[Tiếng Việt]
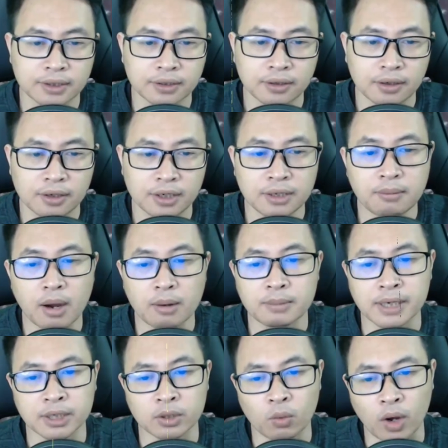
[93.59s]
Lý Bảo
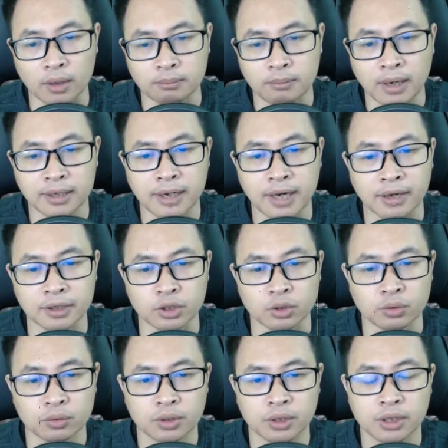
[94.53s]
Bình hoạt bát đáng
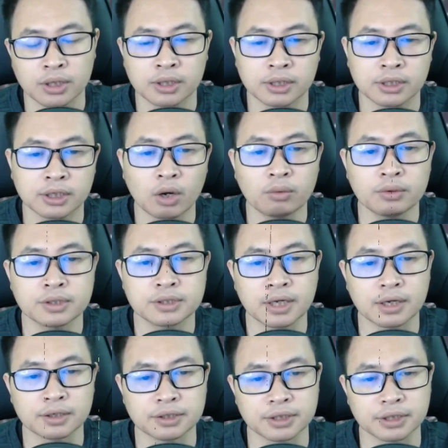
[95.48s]
yêu Không
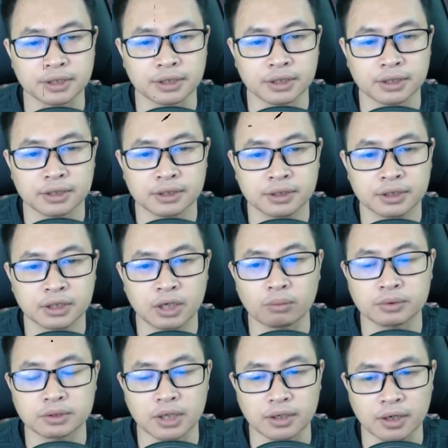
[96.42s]
sợ trời,
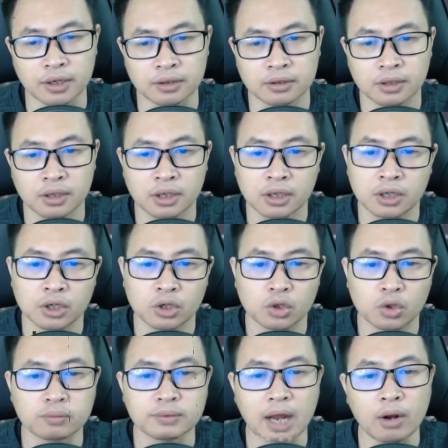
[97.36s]
không sợ đất
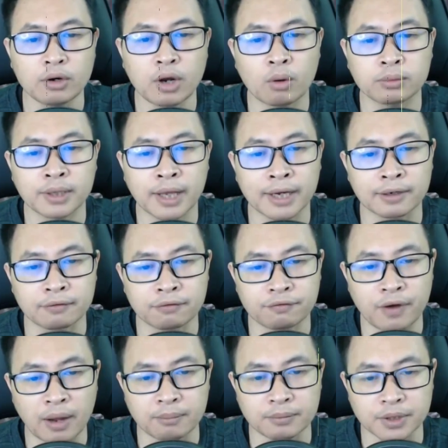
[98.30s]
Cùng lão Long Thành
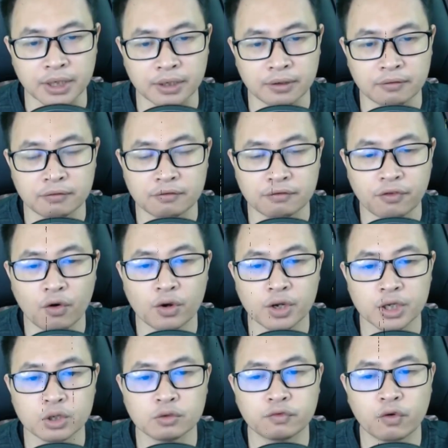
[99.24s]
phạm nhị Vô
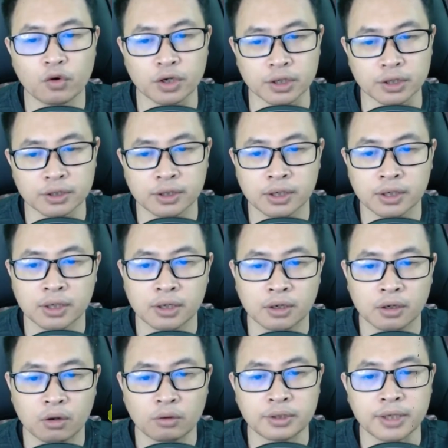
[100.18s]
ưu vô lượng
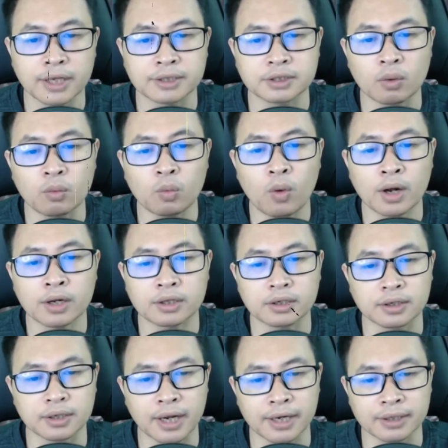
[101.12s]
Có thể sống qua
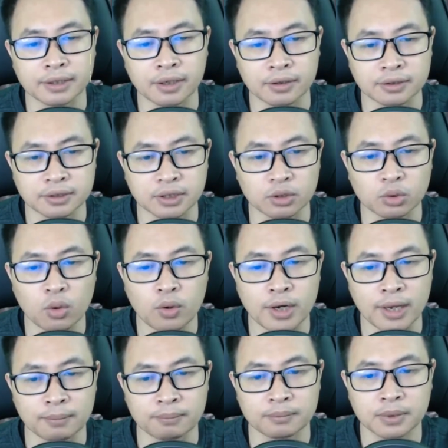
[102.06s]
từng ngày thực sự tốt
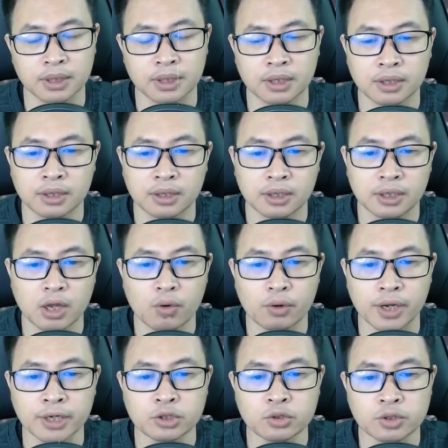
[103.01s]
đẹp Đều
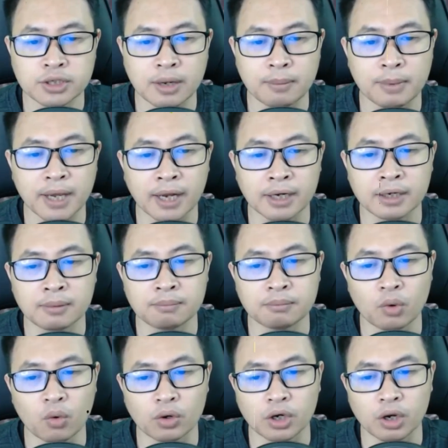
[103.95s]
khiến cho Trần Bình An hâm
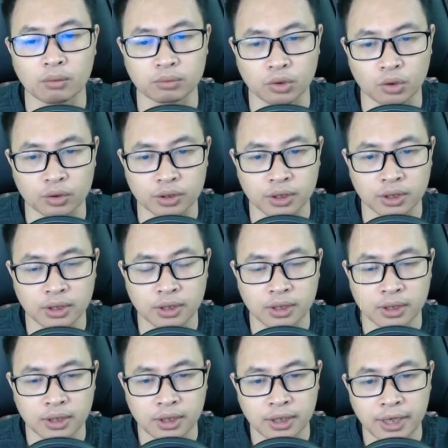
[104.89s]
mộ không thôi
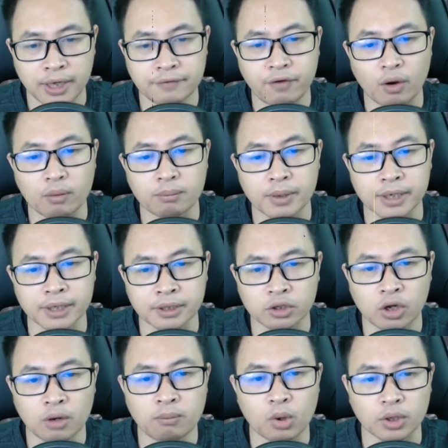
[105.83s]
Hy vọng mình
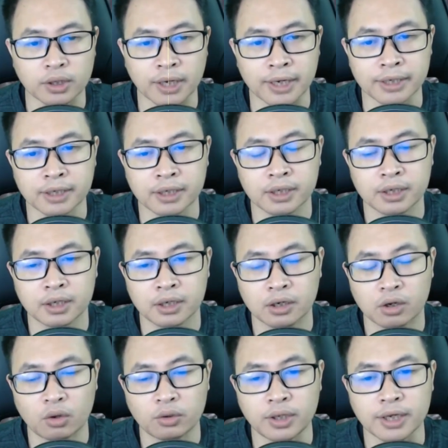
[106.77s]
có một ngày
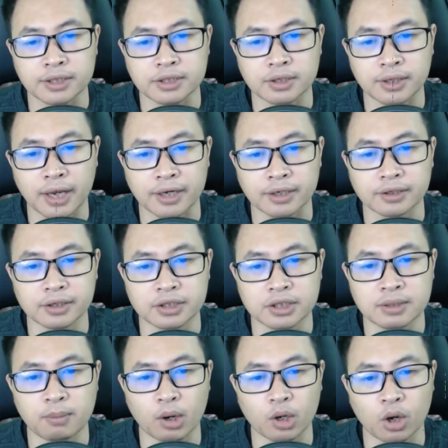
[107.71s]
Có thể trở thành người
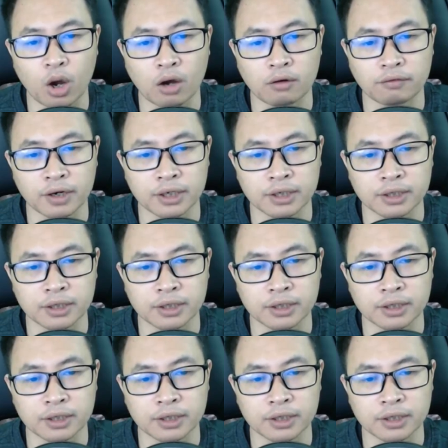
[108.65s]
như bọn họ vậy